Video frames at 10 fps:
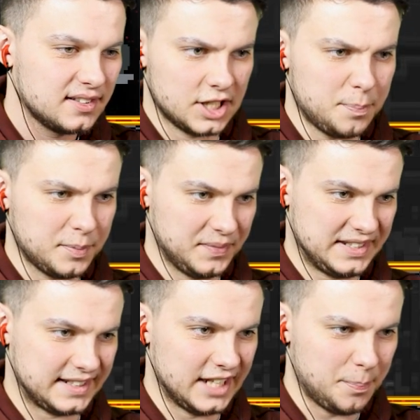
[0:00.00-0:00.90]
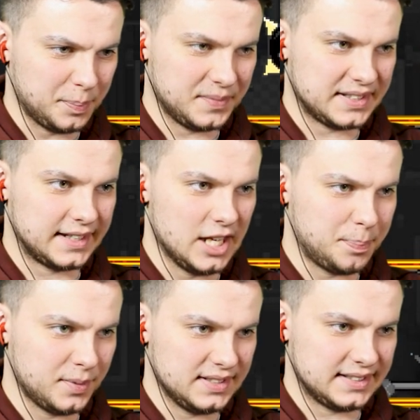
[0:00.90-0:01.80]
Скип, скип,
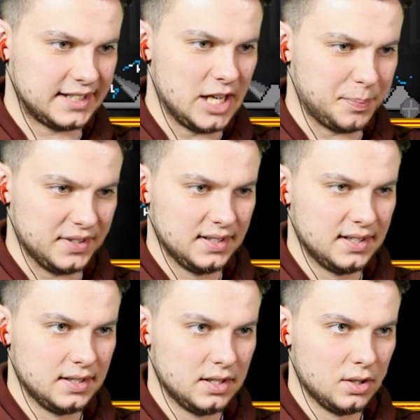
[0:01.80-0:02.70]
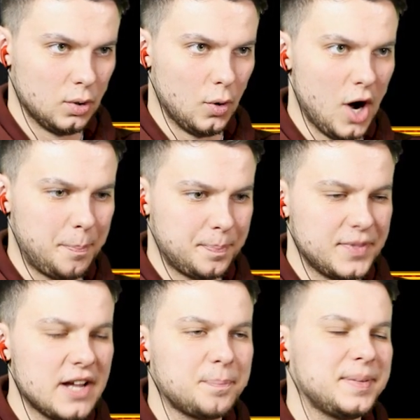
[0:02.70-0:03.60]
скип, скип. Оп,
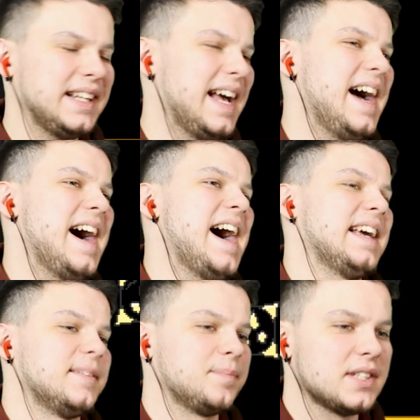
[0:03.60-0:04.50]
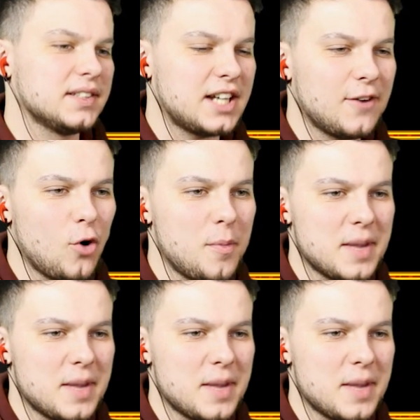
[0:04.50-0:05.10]
да, блядь. Да кого